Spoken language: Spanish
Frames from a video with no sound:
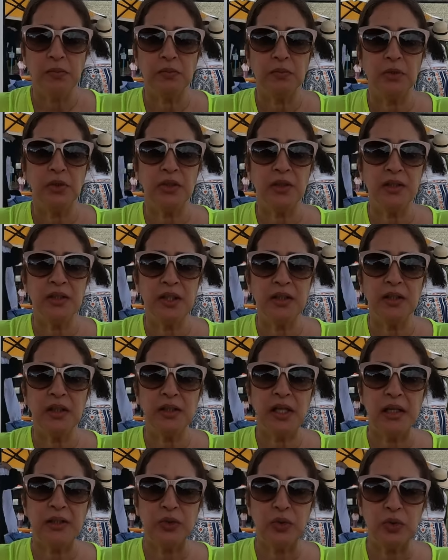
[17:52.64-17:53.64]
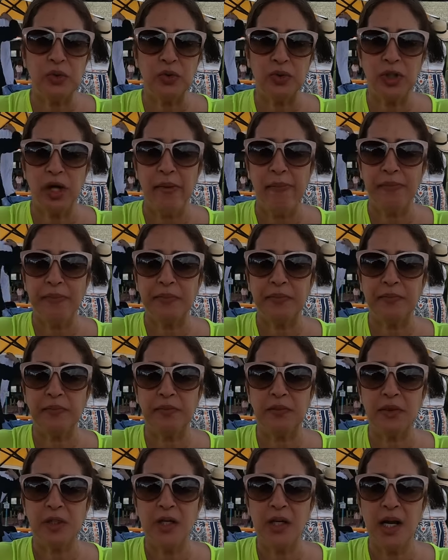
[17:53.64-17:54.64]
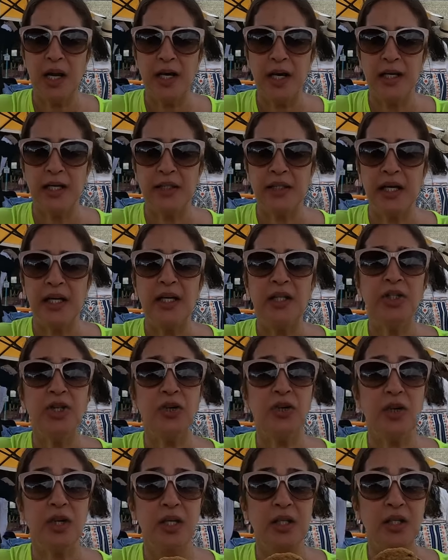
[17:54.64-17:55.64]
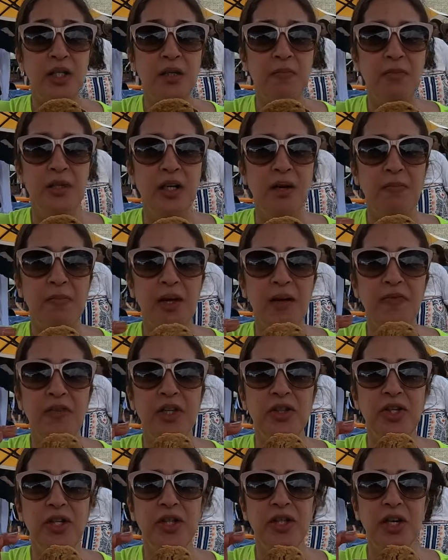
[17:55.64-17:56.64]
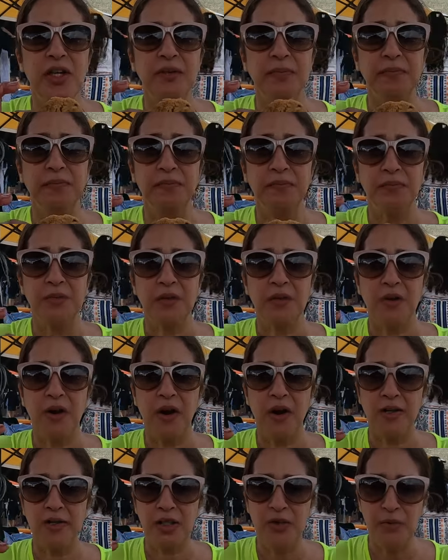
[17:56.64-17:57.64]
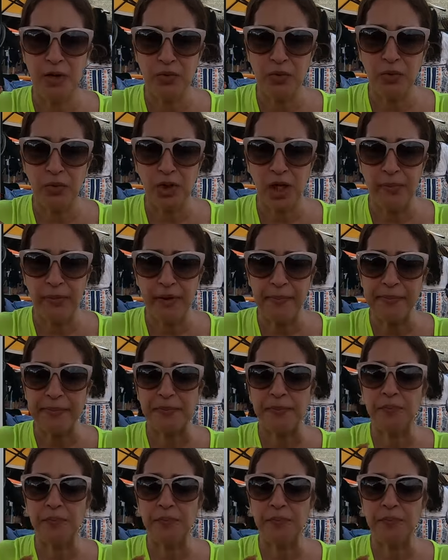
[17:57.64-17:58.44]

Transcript: No se siente tan dulce. Y la galleta de chocolate chip, mira, es blanditita. Así me gusta a mí.